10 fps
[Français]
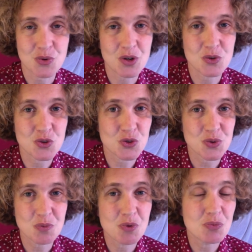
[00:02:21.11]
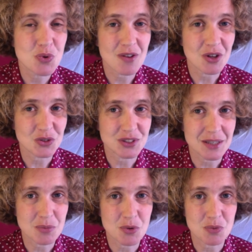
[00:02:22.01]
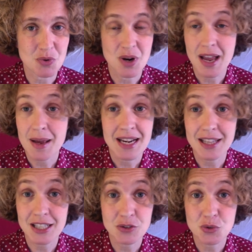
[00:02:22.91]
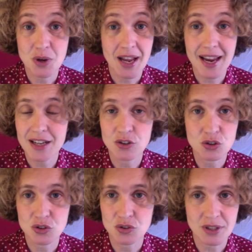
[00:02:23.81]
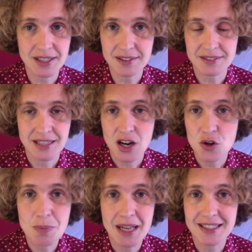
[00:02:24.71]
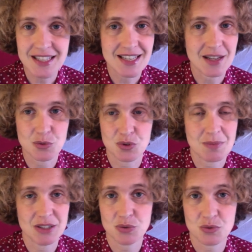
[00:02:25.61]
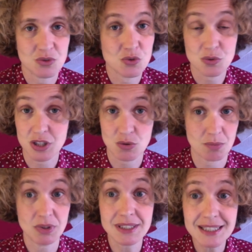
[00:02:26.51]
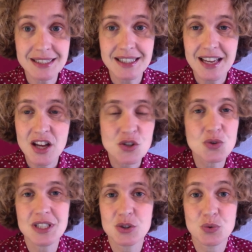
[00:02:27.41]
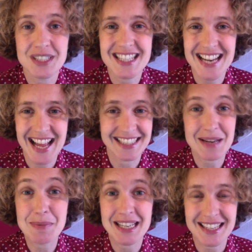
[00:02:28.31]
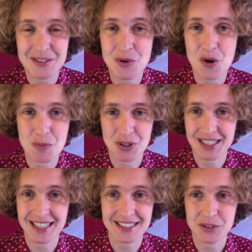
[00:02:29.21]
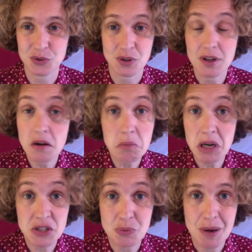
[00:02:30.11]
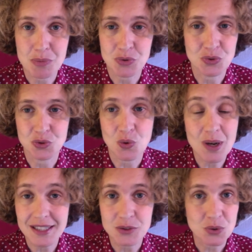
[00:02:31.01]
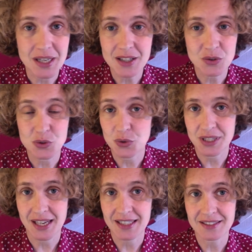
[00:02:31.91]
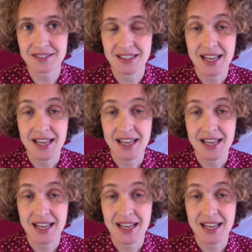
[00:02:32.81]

crois qu'aujourd'hui on ne peut plus avoir de tels propos. La nature, elle n'ordonne rien. Le partage et la consommation sont des choix politiques. Ceux qui sont déjà attablés au grand banquet de la nature bah, ils n'ont pas plus de droits naturels que ceux qui arrivent.